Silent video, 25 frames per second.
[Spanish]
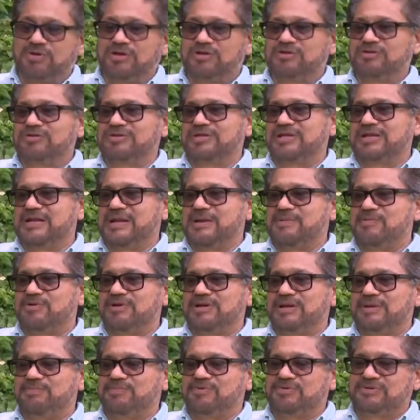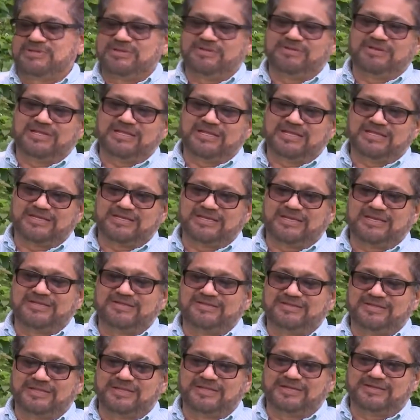Cuando tengamos la posibilidad de
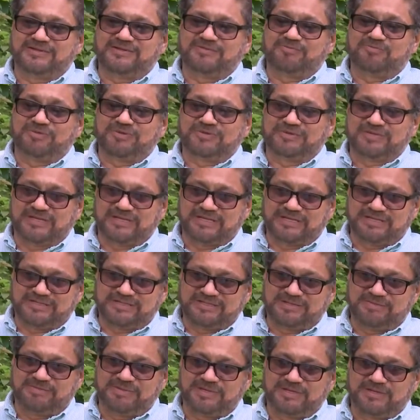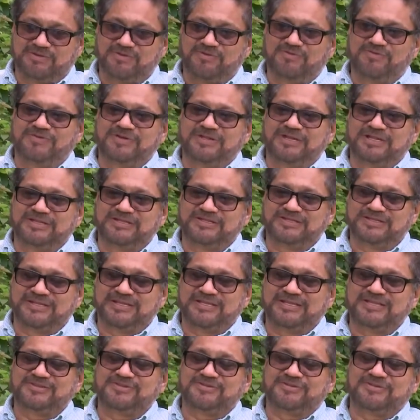realizar nuestra décima
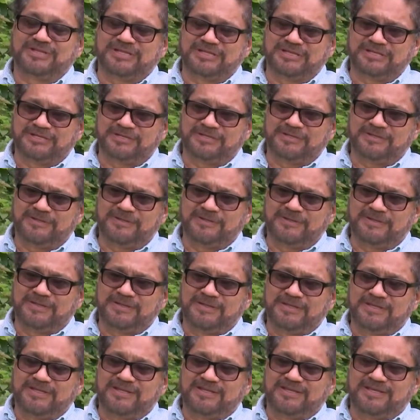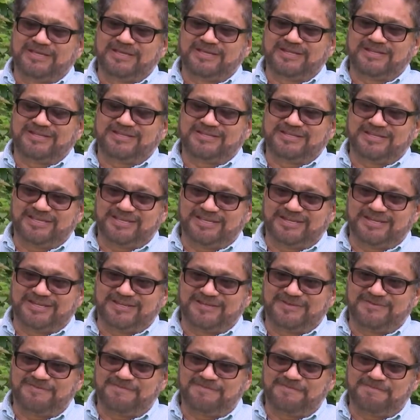Conferencia Nacional
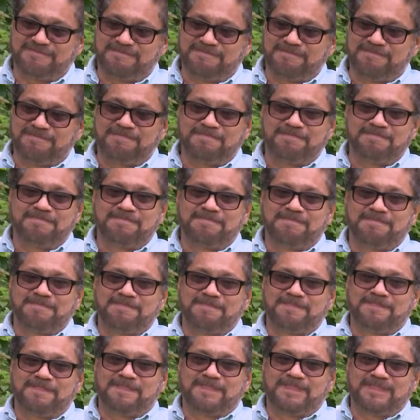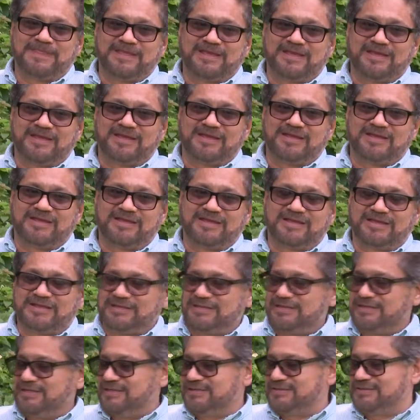Guerrillera,
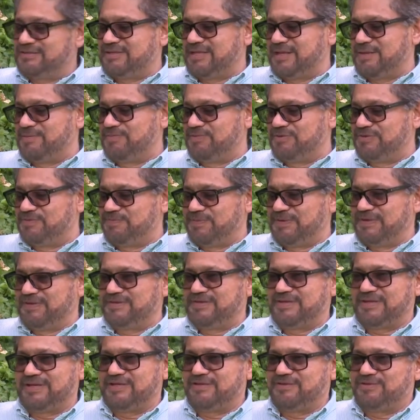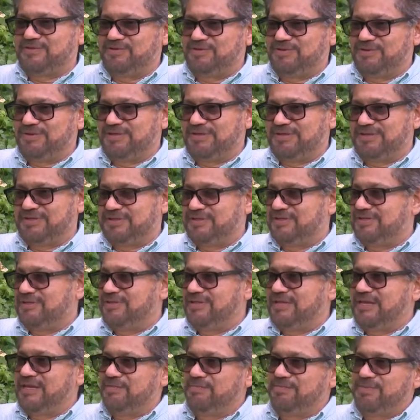ya estamos pensando en
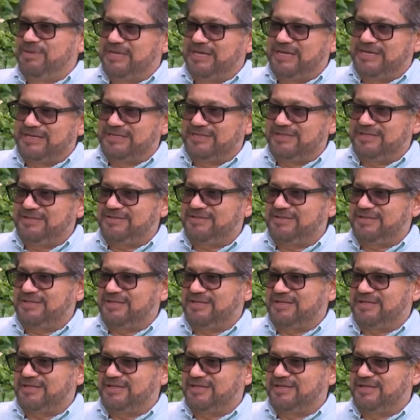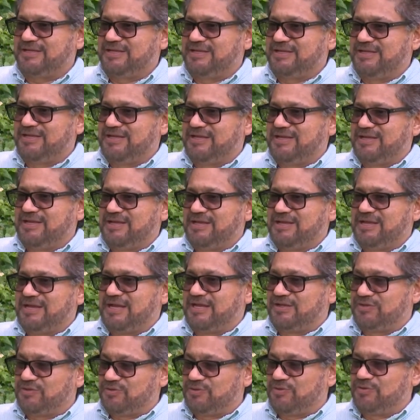enviarles a,
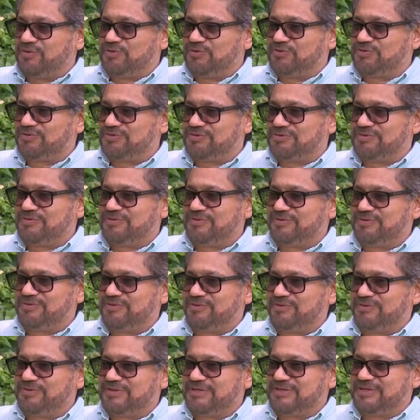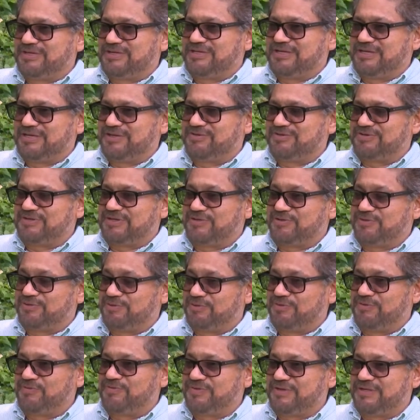todos los, los guerrilleros, a
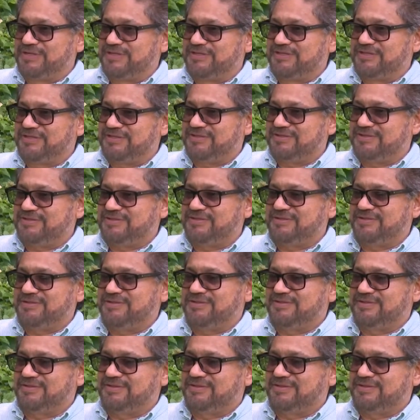todos los frentes,